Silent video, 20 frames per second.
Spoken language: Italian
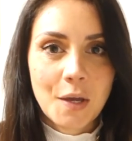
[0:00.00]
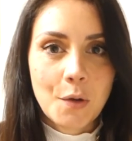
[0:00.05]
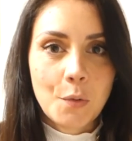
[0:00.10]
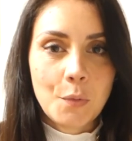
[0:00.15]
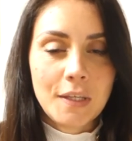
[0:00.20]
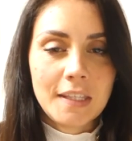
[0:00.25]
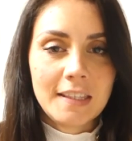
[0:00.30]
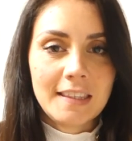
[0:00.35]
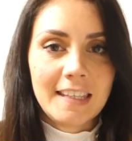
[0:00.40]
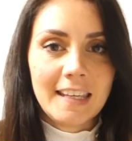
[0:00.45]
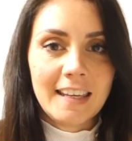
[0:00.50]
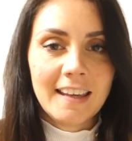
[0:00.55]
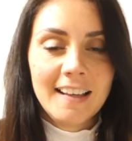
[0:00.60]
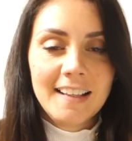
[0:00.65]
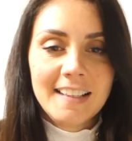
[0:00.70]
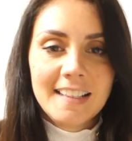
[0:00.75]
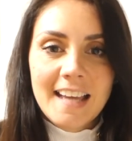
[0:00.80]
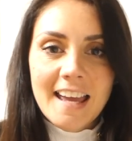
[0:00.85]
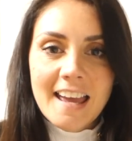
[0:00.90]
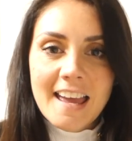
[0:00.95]

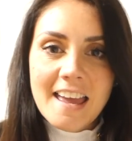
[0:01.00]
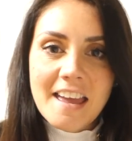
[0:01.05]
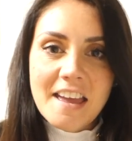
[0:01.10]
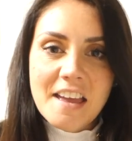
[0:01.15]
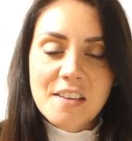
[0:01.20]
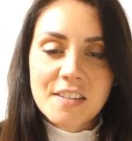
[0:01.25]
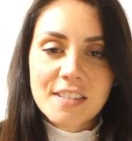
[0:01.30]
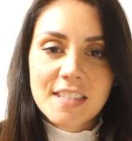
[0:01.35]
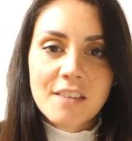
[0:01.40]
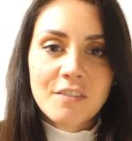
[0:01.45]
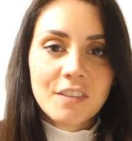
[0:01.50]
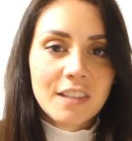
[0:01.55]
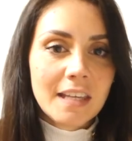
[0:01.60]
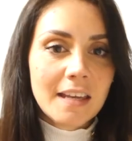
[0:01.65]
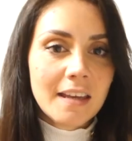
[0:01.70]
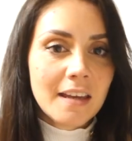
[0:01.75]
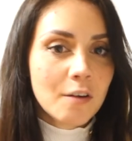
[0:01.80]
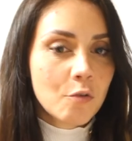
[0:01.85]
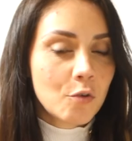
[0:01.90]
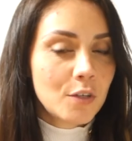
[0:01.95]
Quindi eh, se avete